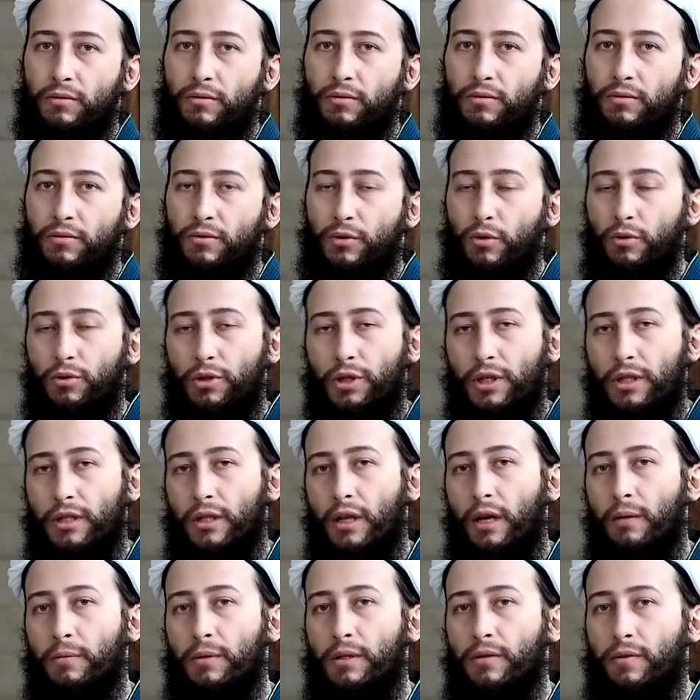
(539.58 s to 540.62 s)
В случае с
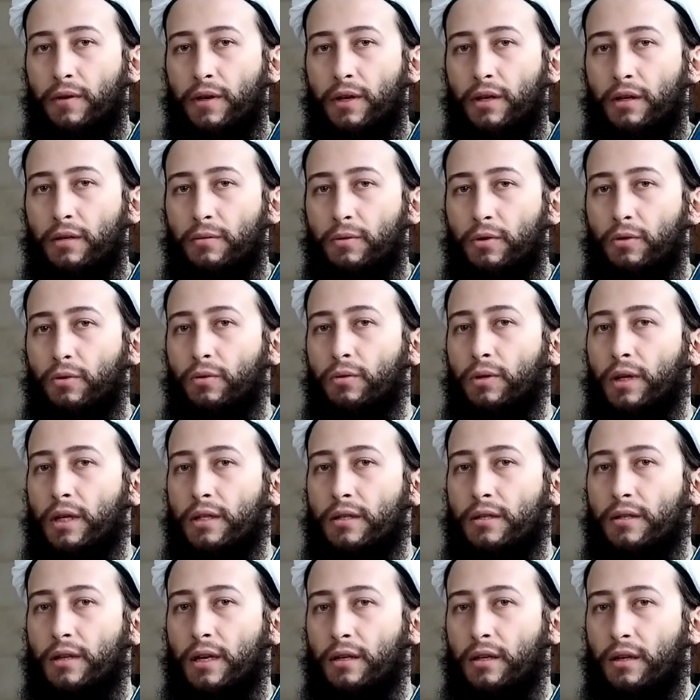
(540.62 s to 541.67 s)
нами, с творениями, то у нас
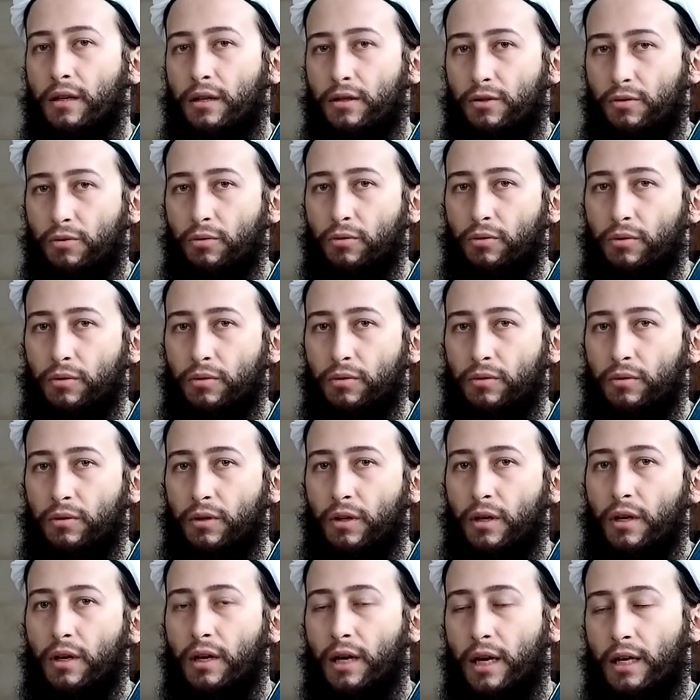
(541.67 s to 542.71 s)
знания растут.
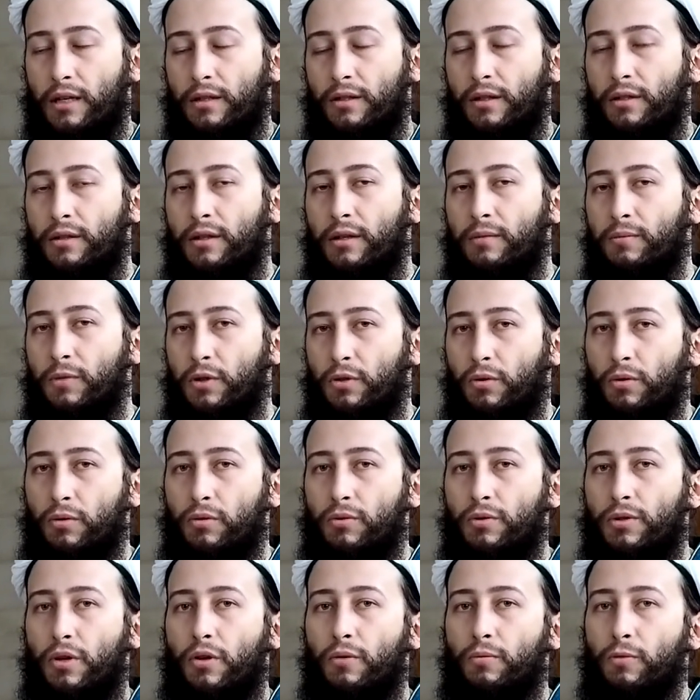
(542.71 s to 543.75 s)
Каждый день мы что-то
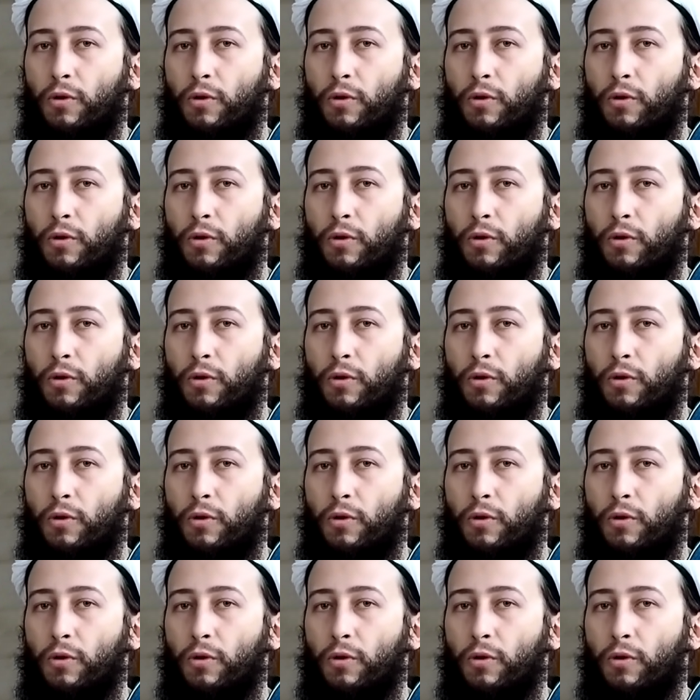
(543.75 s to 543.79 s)
узнаем